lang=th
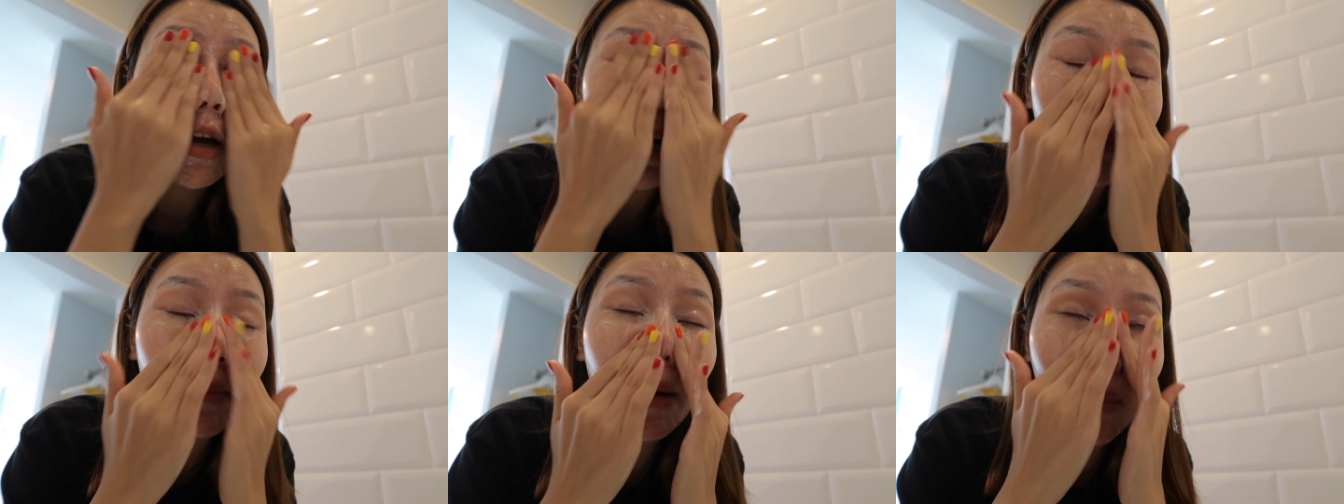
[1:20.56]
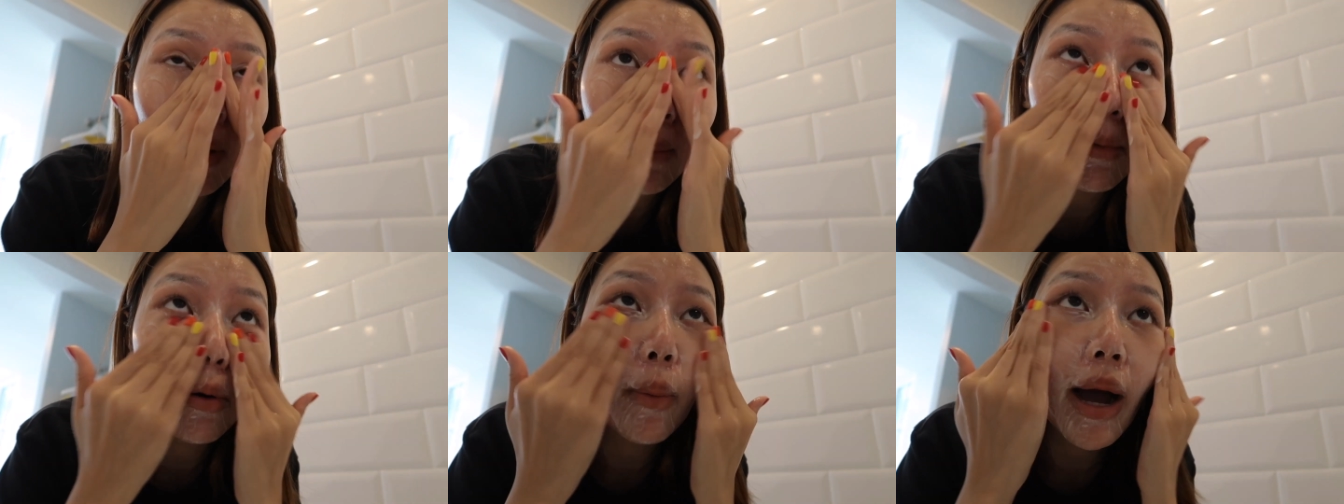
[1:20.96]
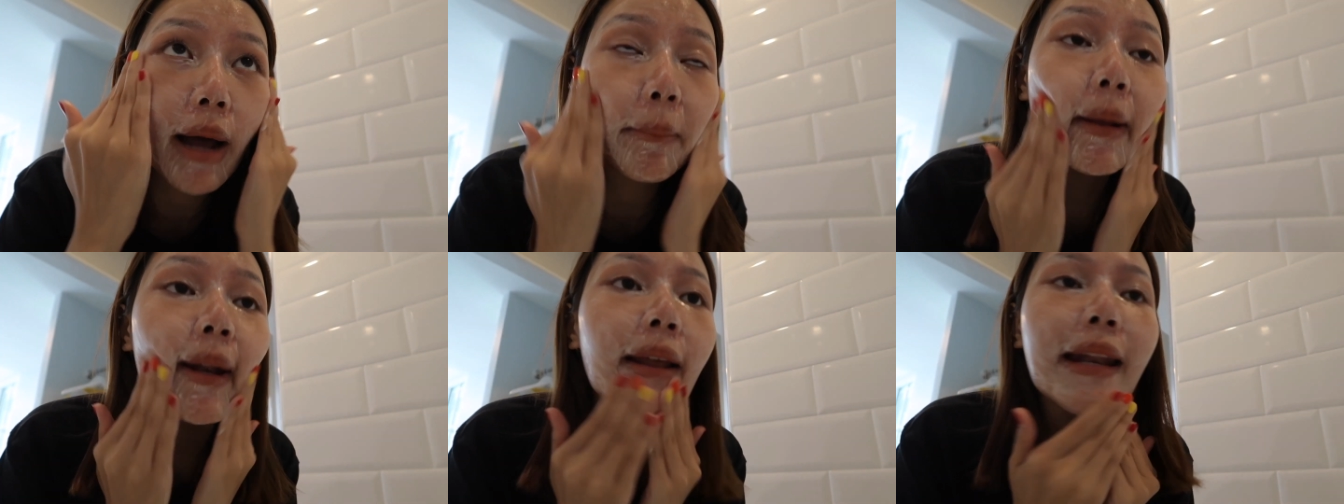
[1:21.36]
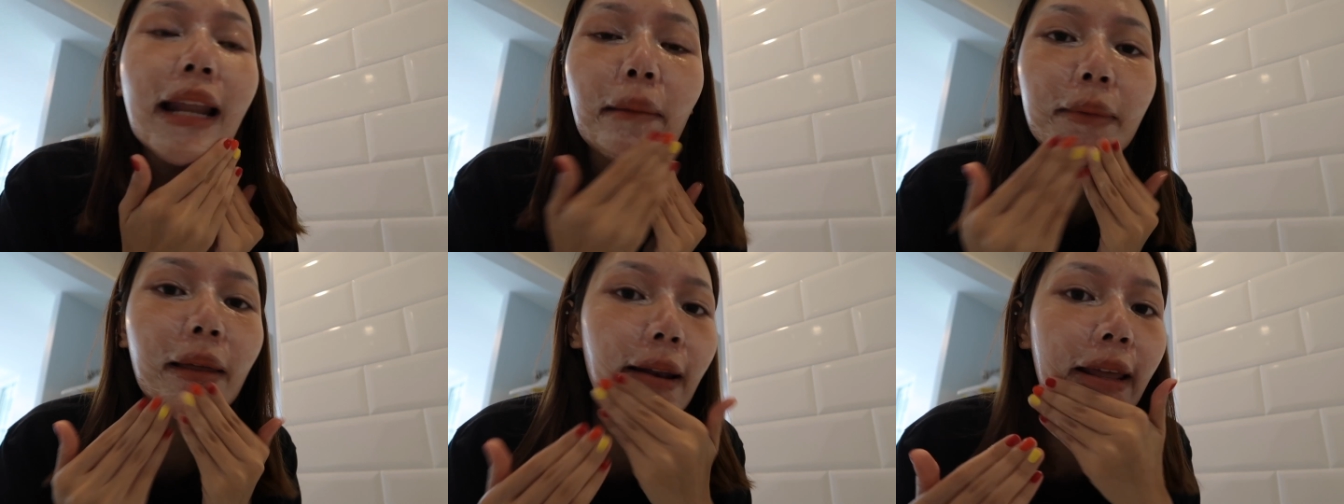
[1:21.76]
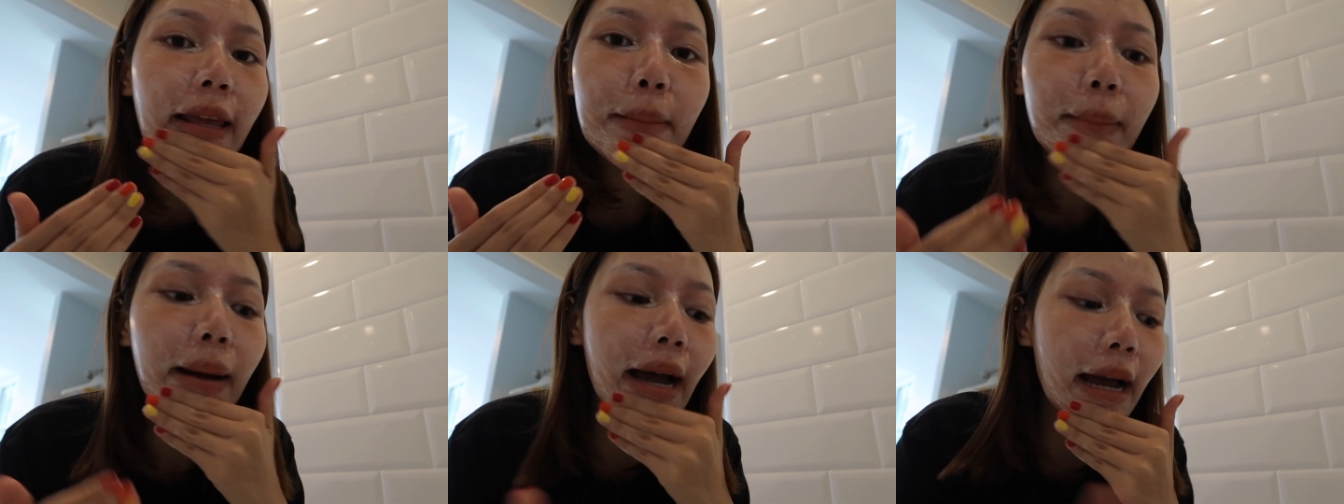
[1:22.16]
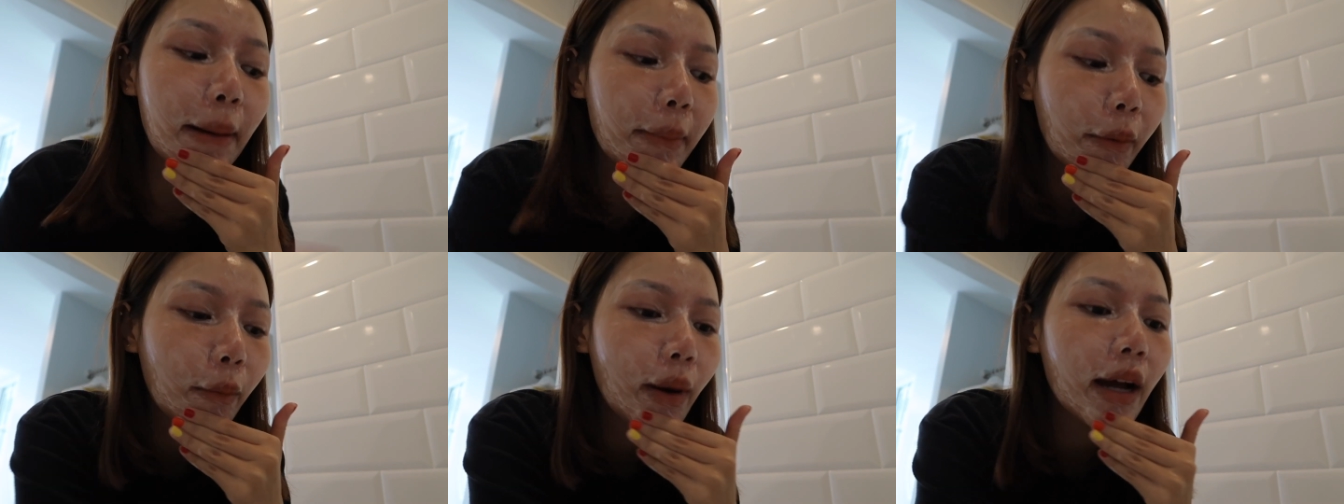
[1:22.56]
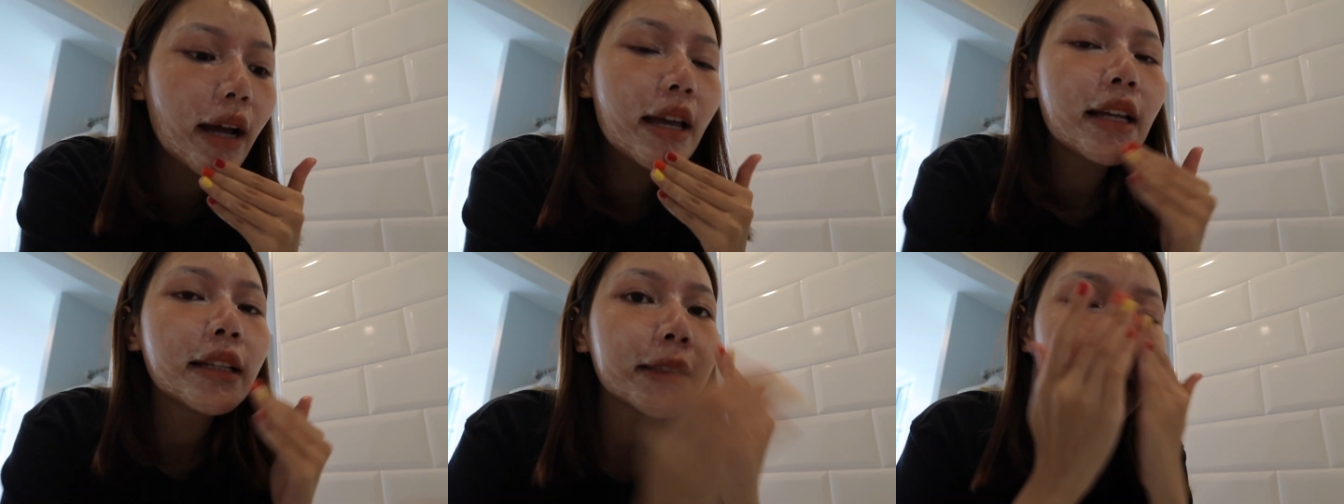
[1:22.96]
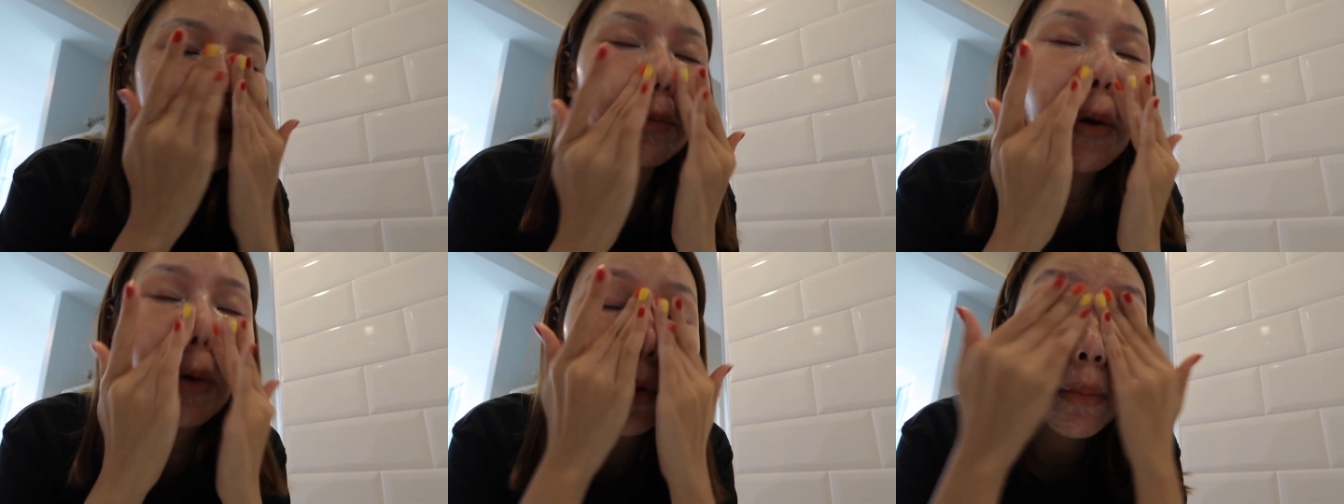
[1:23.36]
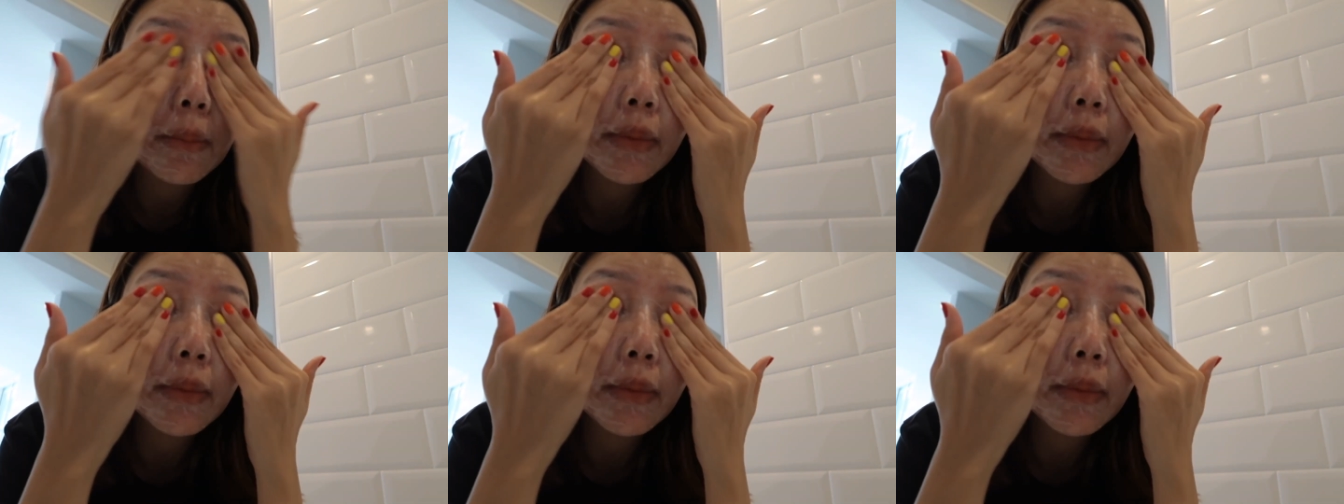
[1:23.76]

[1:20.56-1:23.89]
แล้วก็แบบว่าเมื่อวานไปเล่นน้ำทะเลมาแบบว่าเจอพวกล